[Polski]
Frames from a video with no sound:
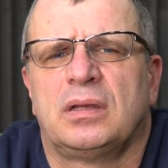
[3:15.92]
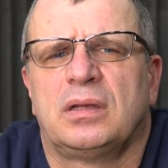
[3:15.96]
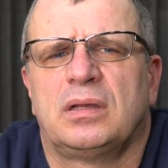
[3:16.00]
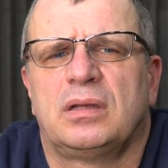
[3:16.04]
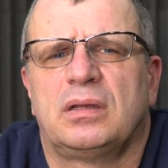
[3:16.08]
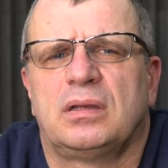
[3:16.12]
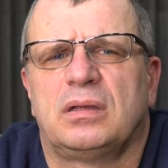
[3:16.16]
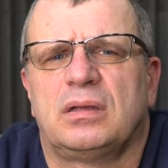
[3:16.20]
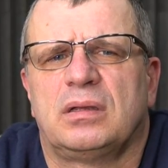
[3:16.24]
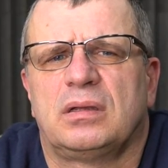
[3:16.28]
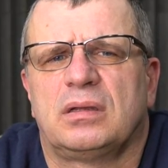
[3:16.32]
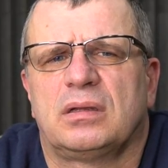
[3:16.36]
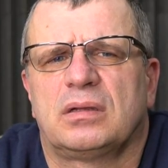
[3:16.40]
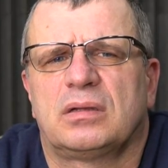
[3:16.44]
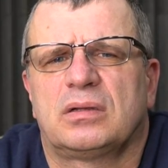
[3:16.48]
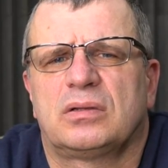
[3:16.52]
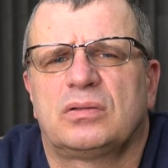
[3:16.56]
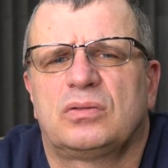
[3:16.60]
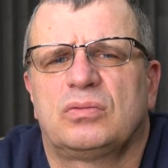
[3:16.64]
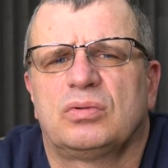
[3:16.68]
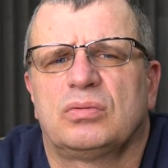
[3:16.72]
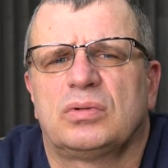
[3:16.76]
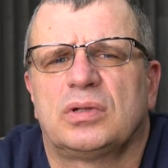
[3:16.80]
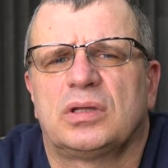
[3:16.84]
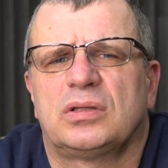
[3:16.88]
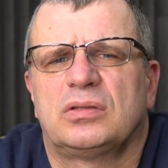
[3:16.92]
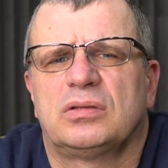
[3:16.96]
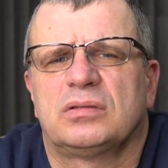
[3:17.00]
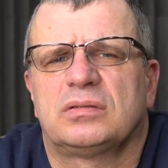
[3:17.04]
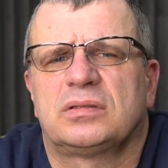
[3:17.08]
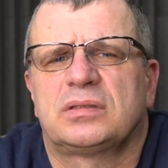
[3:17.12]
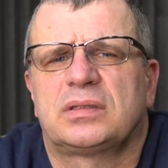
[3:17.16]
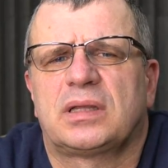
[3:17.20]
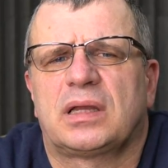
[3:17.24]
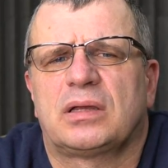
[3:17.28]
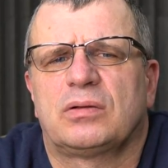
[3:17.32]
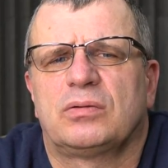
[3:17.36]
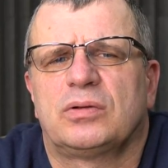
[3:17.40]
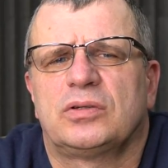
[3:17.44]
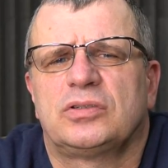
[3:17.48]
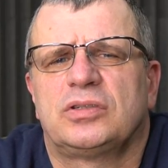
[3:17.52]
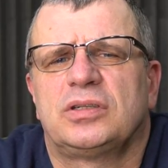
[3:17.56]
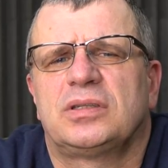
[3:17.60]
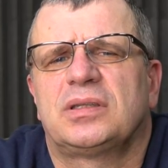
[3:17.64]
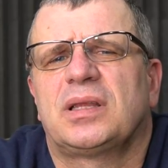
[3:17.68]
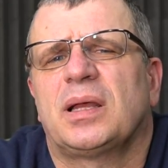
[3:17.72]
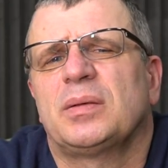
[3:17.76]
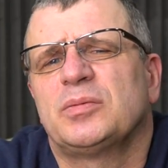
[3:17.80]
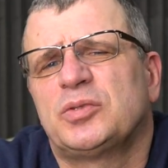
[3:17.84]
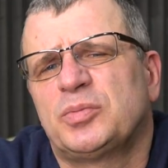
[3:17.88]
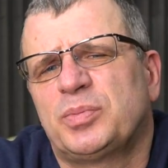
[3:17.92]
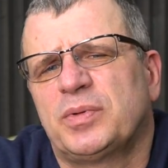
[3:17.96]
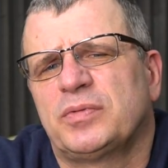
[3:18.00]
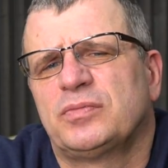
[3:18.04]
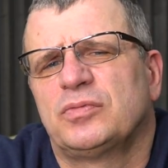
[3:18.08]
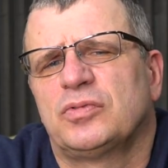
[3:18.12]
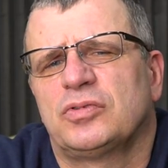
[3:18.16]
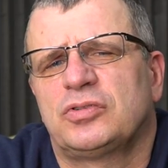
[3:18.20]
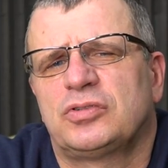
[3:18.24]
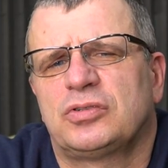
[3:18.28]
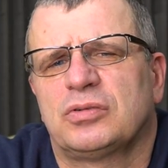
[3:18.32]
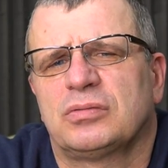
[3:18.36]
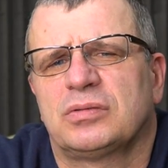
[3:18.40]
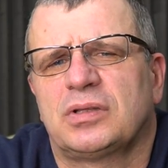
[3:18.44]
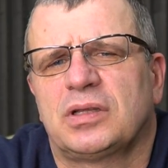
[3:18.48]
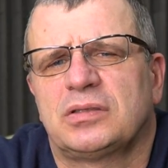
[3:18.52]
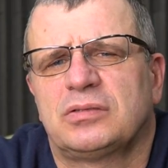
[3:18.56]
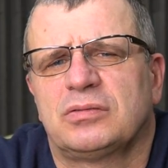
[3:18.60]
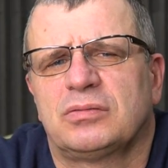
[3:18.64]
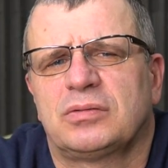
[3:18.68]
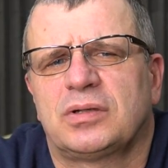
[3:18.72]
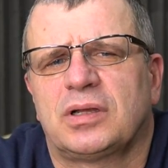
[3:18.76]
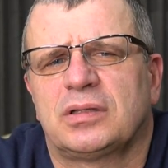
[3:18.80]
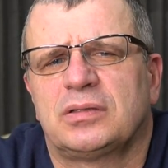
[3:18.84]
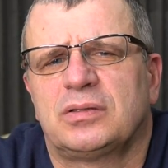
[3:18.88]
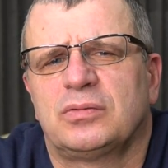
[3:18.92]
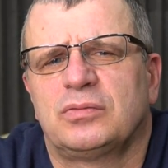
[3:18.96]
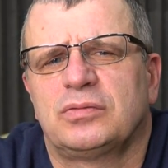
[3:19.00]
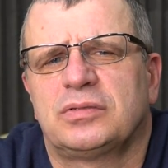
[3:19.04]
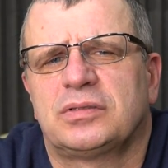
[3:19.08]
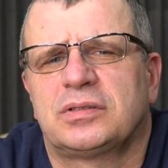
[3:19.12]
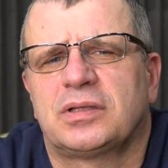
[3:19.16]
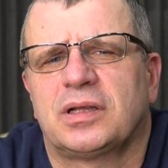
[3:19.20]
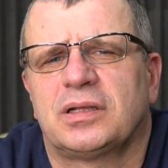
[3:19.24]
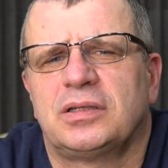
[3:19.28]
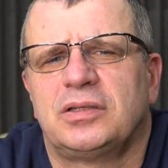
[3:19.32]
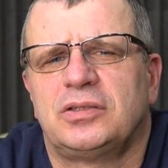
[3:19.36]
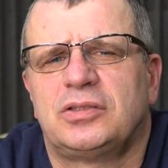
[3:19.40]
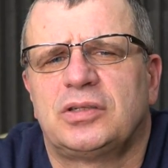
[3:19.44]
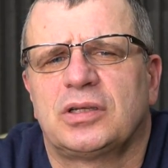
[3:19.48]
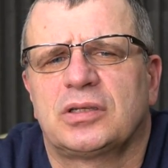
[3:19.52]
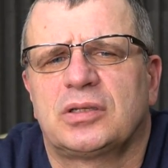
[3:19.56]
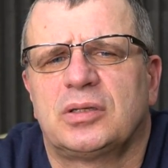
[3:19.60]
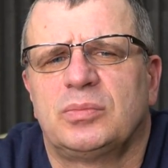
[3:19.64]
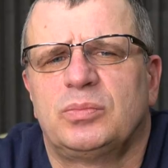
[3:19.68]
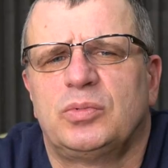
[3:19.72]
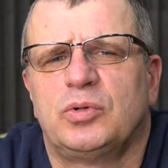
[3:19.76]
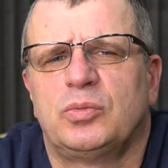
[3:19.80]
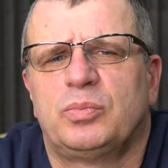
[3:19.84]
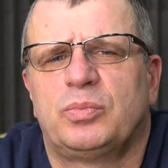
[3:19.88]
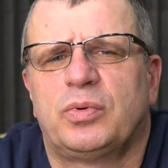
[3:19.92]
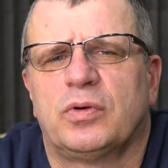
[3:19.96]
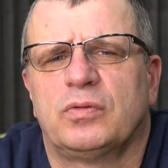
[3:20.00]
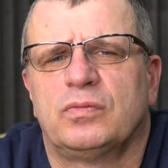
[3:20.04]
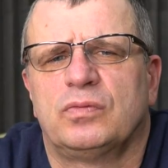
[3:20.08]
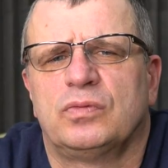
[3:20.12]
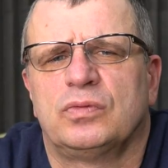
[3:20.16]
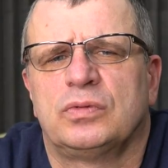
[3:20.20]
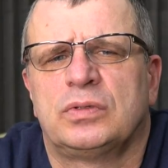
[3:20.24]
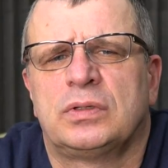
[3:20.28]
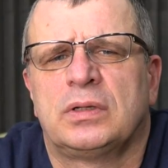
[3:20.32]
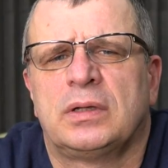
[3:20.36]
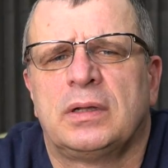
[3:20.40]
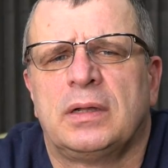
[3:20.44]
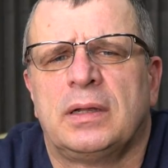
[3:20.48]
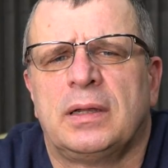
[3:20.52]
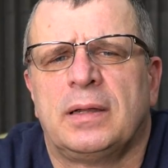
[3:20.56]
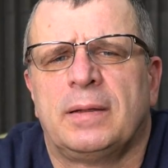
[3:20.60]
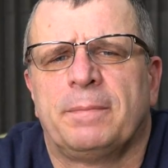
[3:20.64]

y, które dostałeś i tam z pewnością dadzą radę ustalić, jaki był powód